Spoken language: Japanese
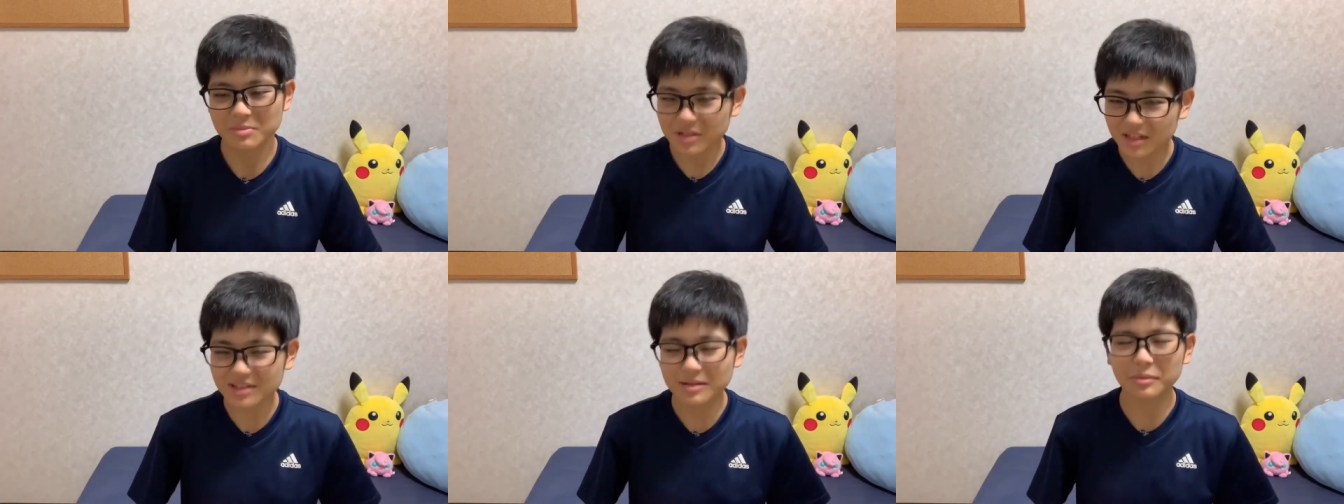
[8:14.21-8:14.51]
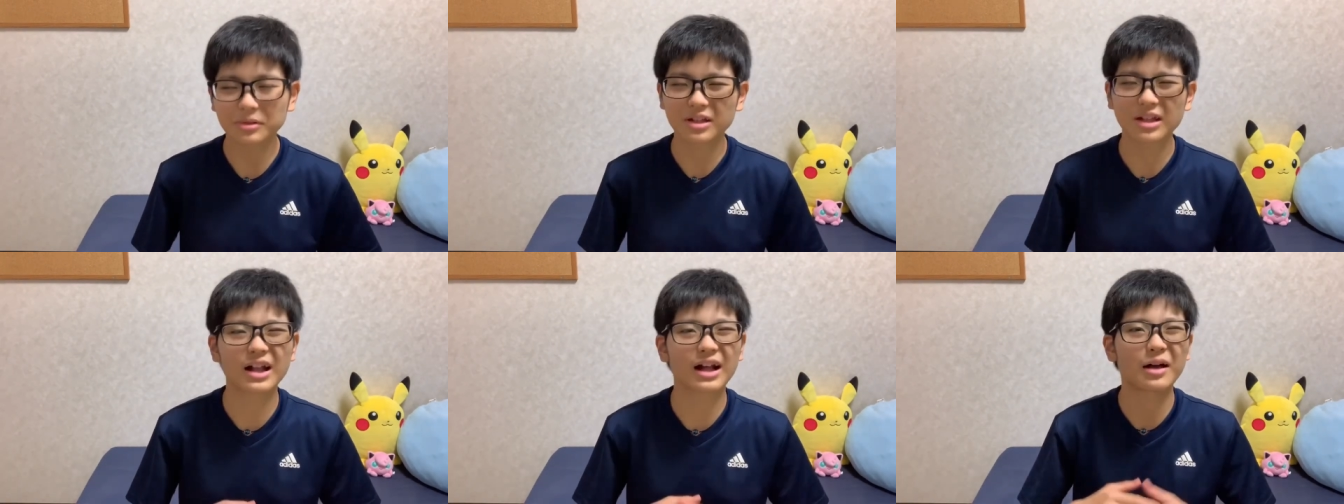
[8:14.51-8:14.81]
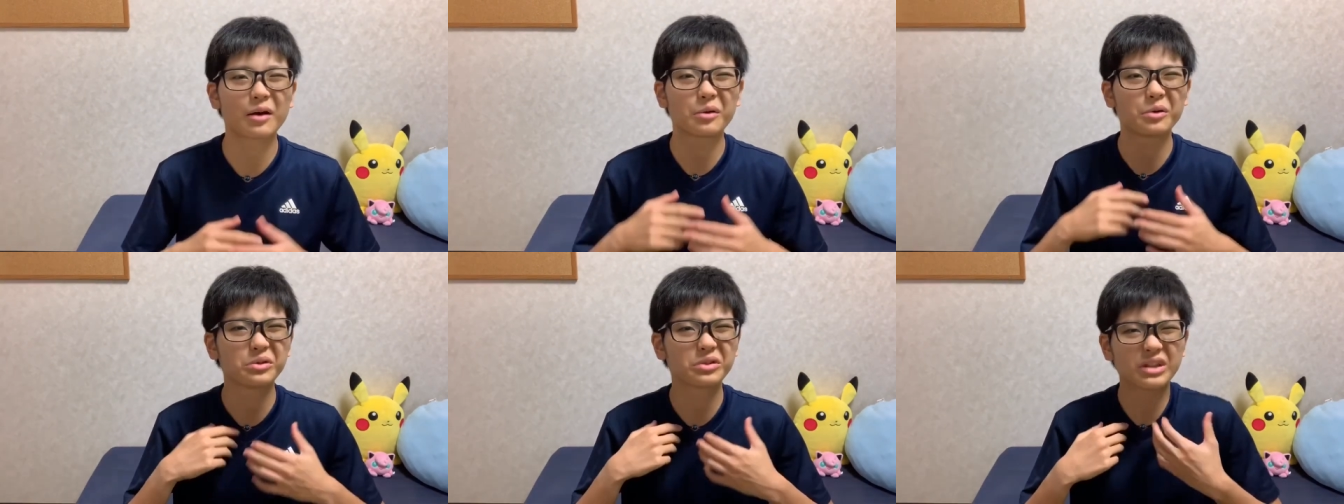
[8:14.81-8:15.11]
皆さんもね、なん
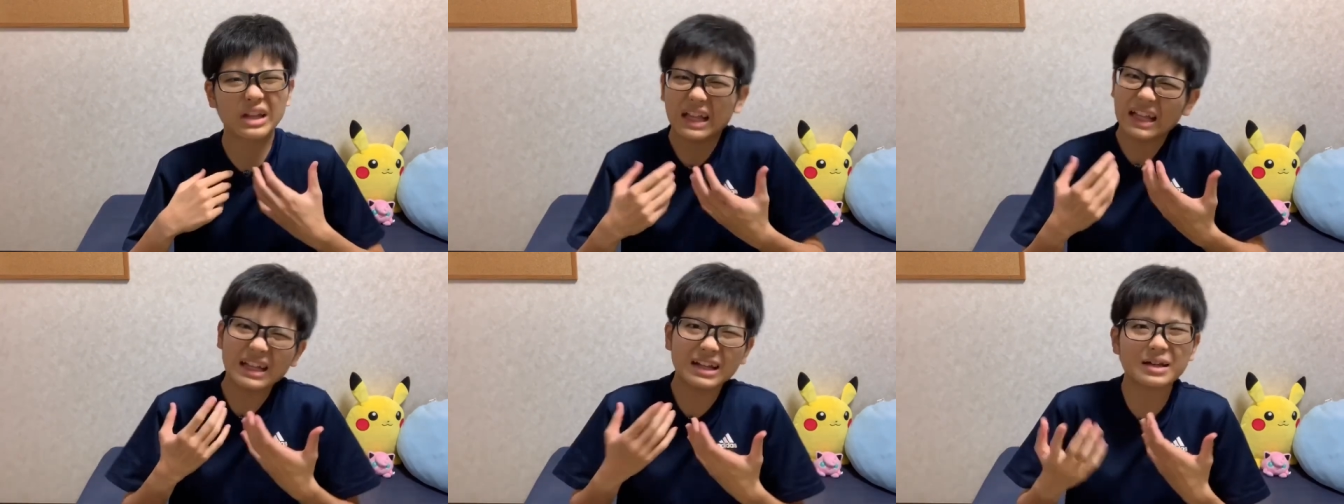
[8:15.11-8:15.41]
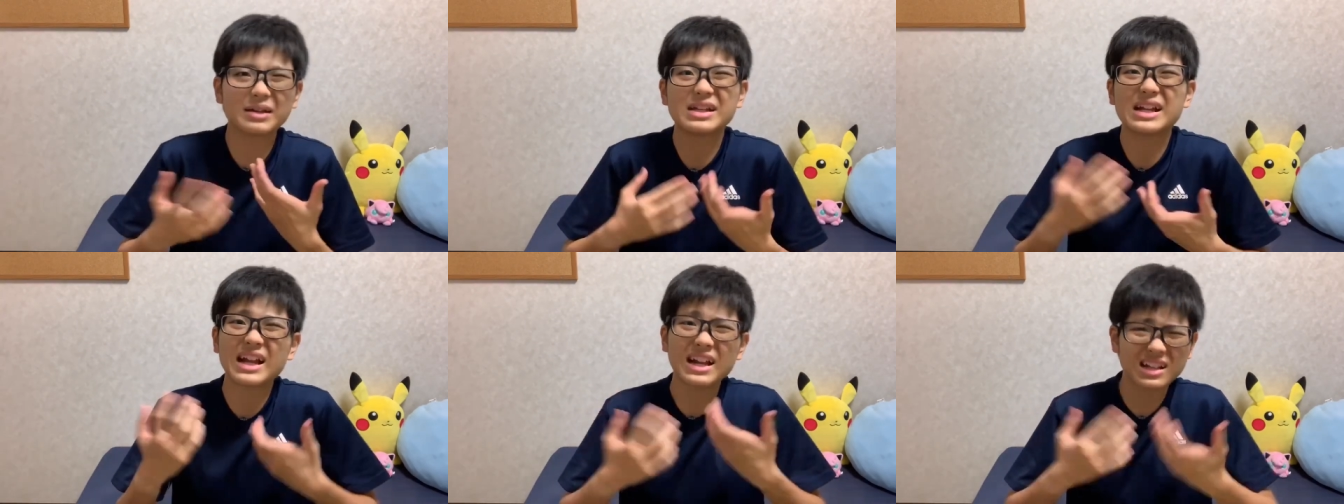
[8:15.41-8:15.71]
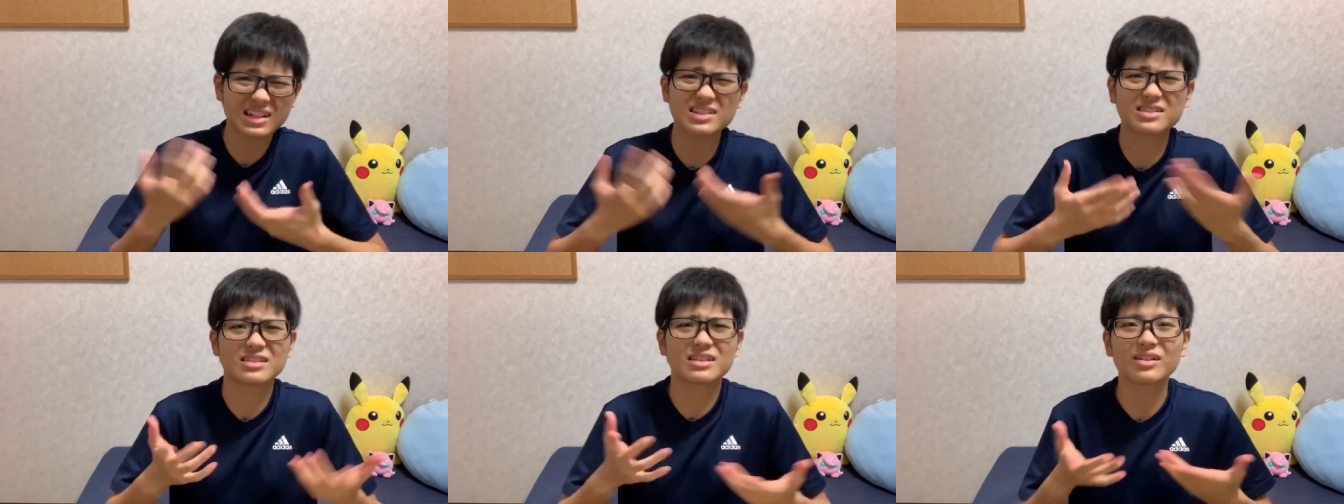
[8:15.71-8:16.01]
かこう、なんか
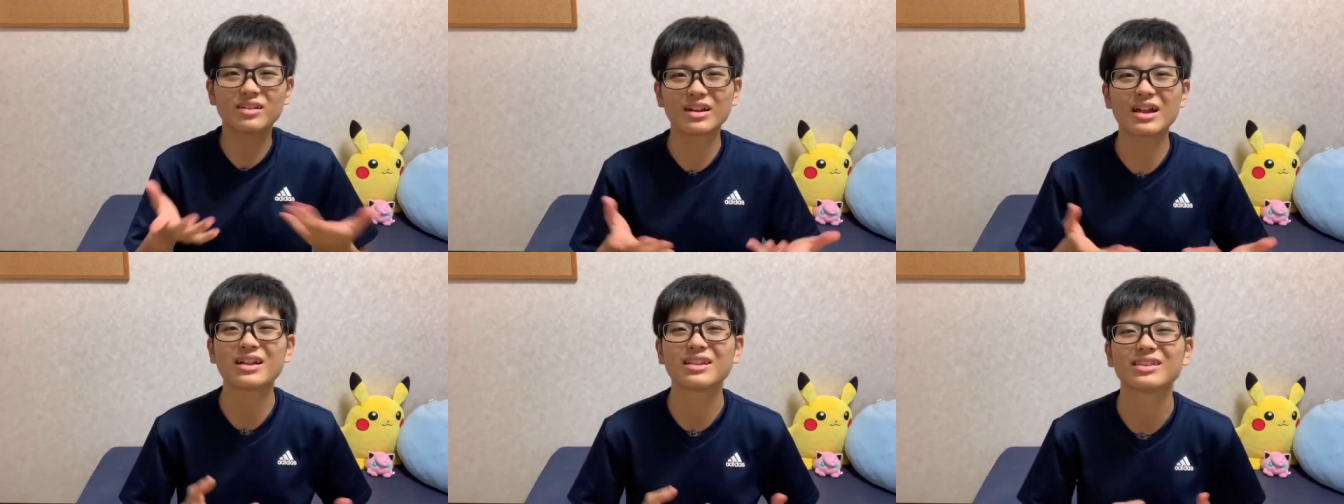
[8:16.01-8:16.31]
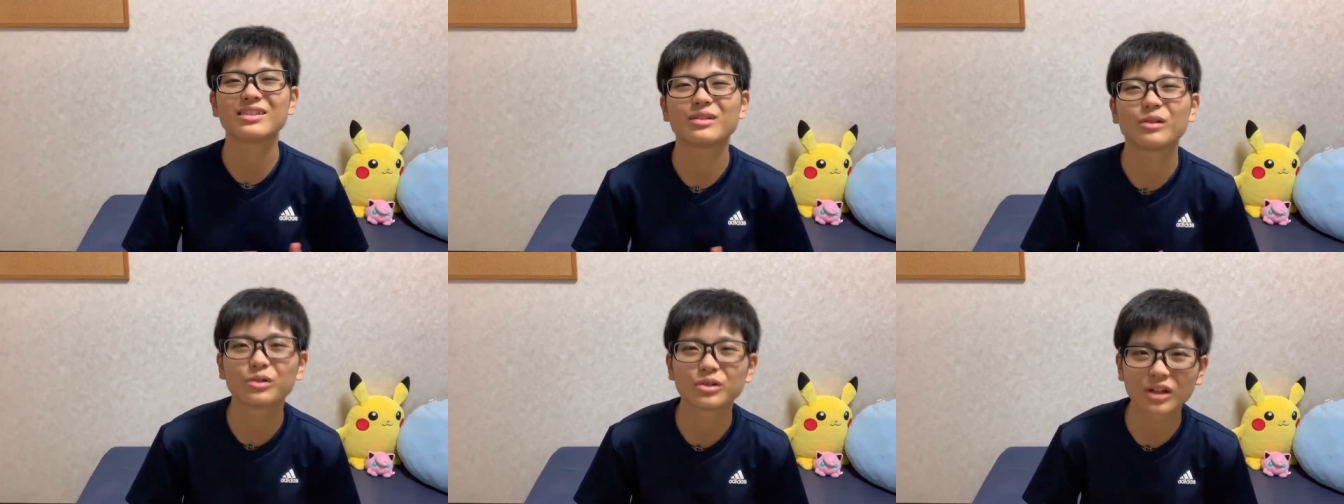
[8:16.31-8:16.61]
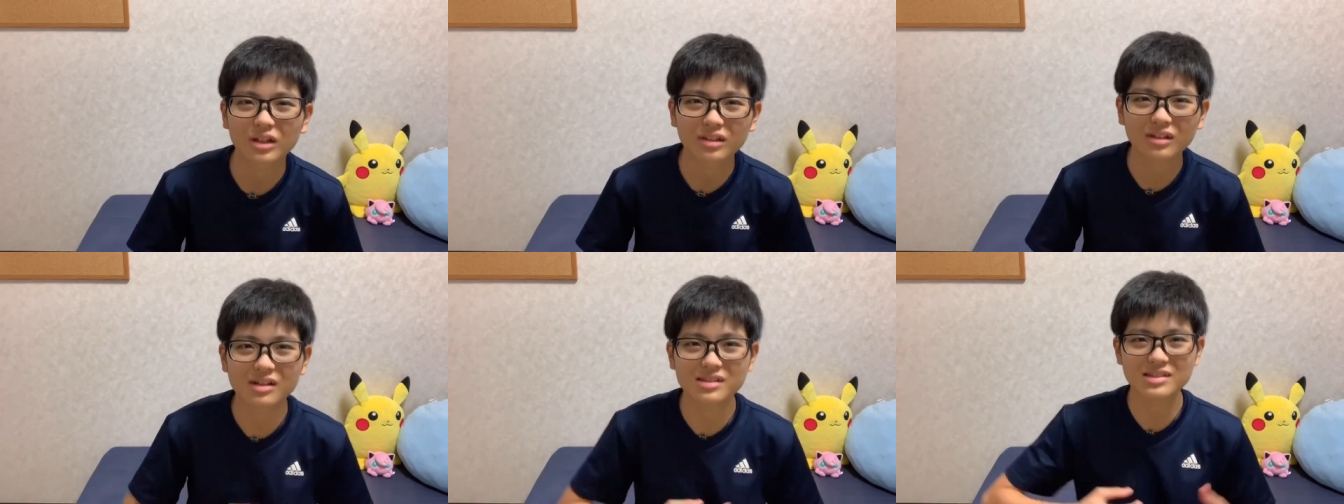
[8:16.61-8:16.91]
イライラすんだよねっていうこと
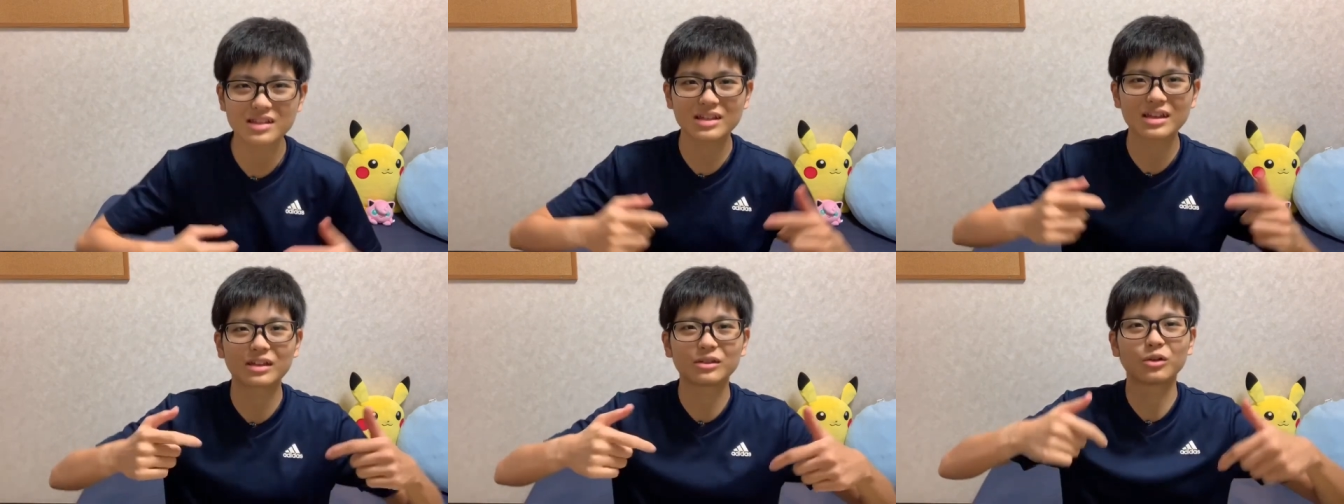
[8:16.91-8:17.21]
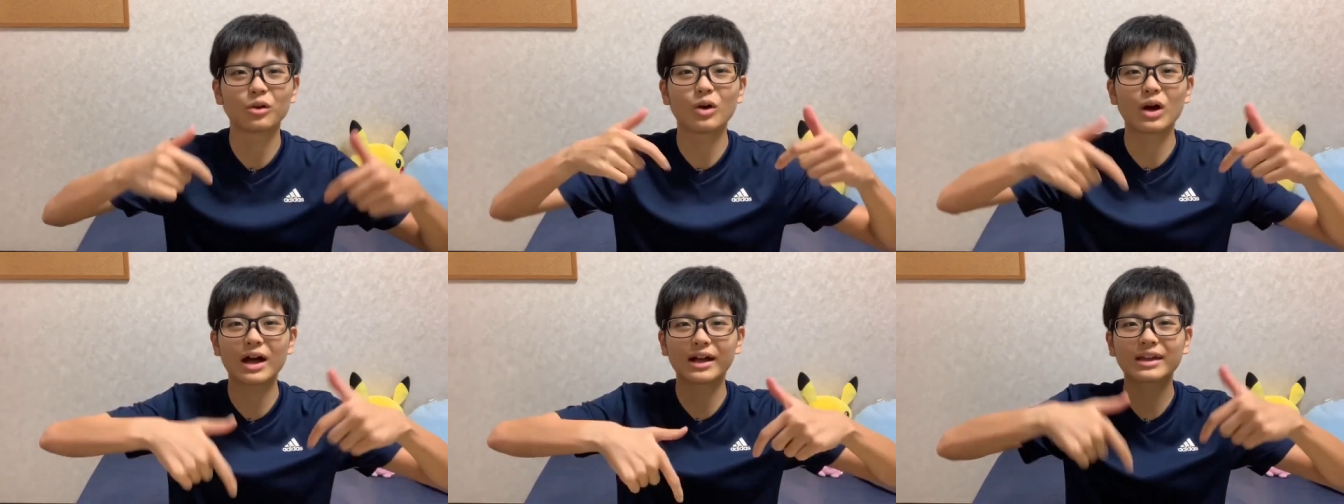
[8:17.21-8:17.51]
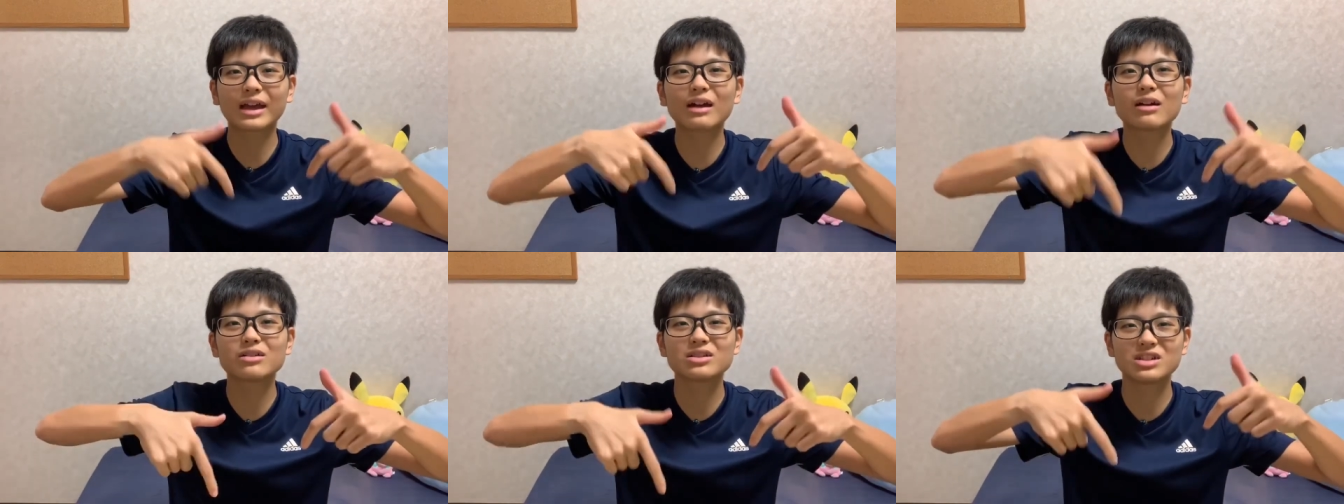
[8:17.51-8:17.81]
あったら、ぜひあの、吐
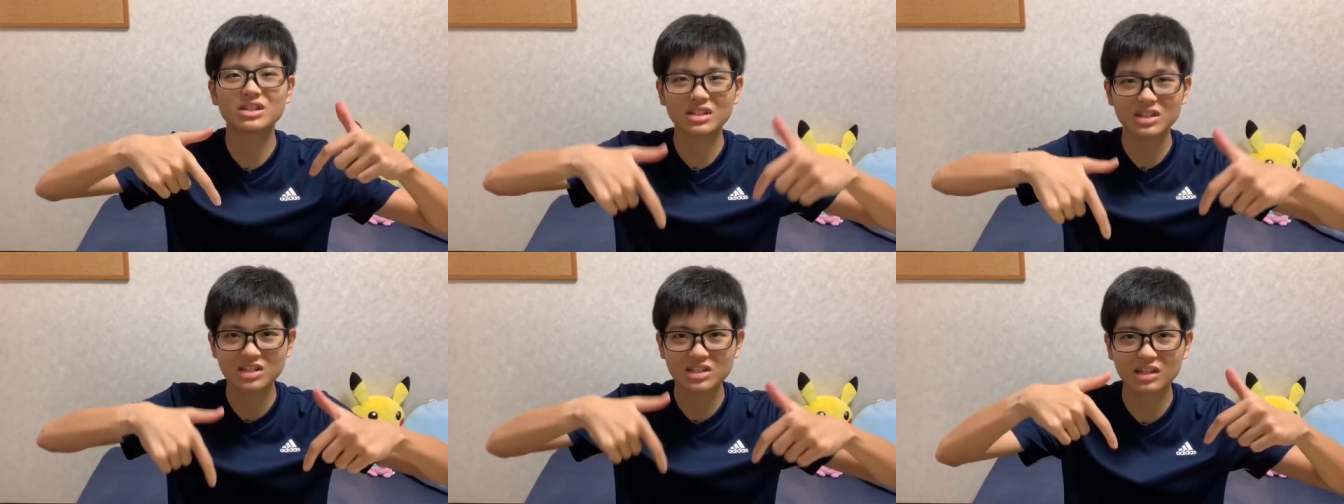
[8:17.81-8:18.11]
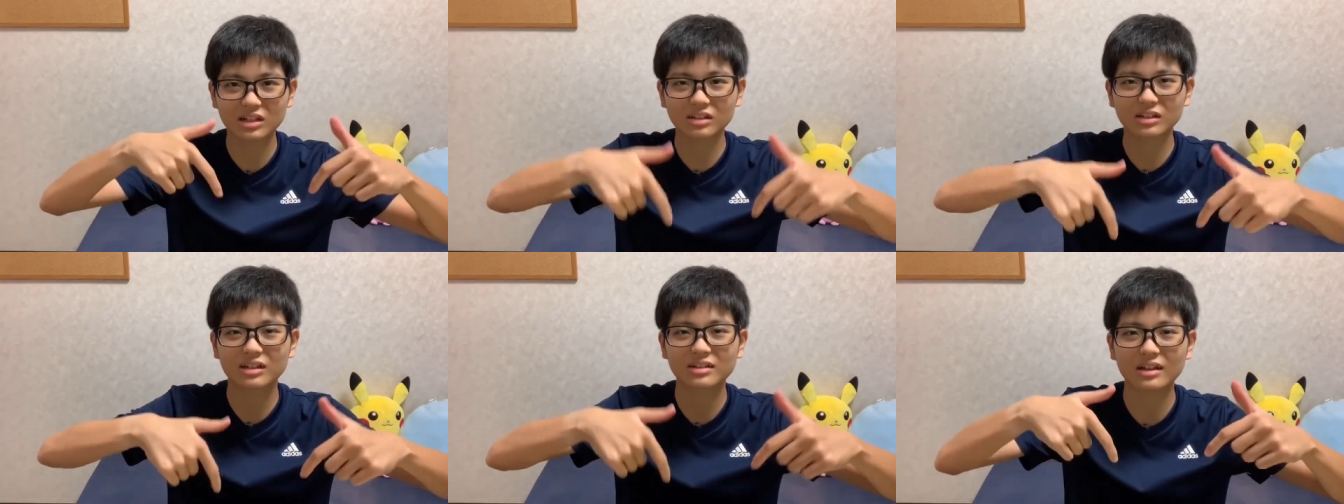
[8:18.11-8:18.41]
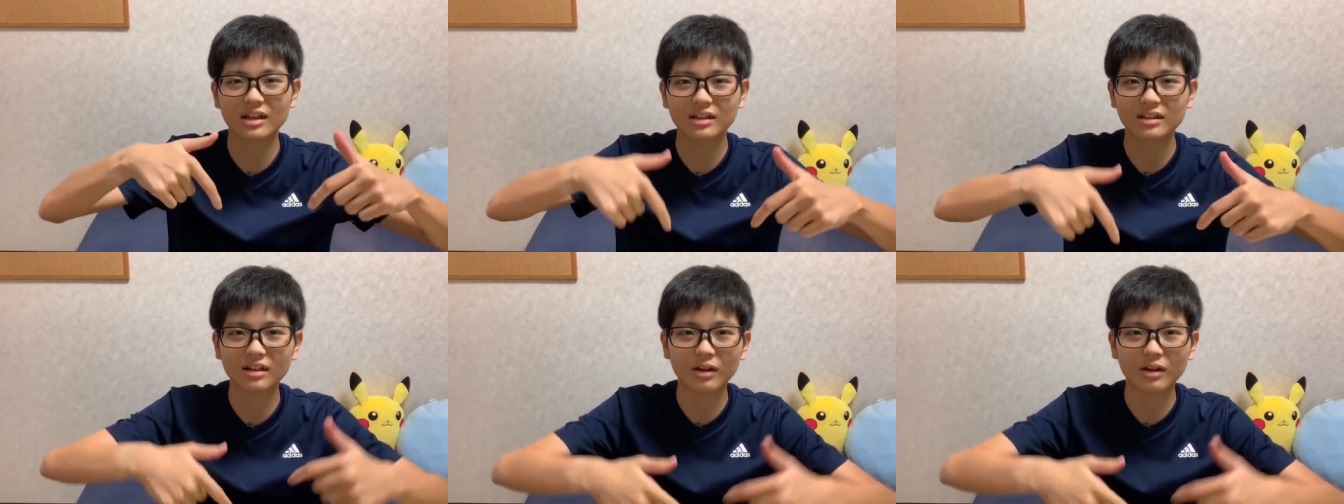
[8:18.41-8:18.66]
け口にしてください。